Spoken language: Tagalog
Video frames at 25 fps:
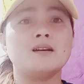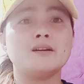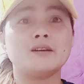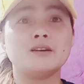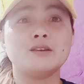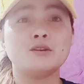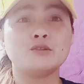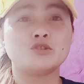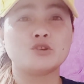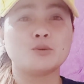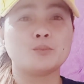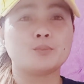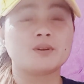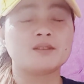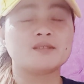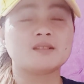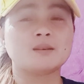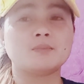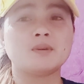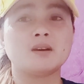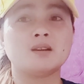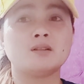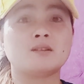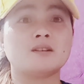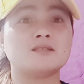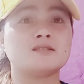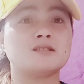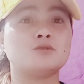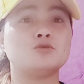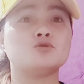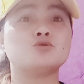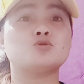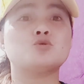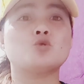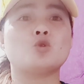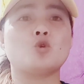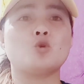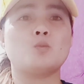Kina syempre sabihin kasi
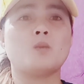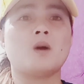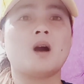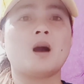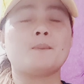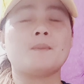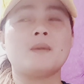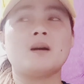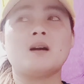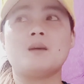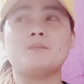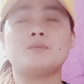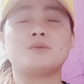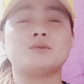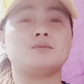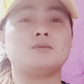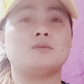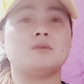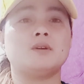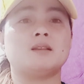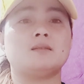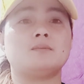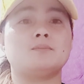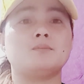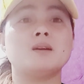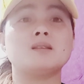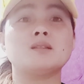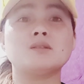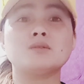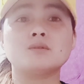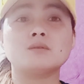gusto ko makapag-abroad ulit. Ba't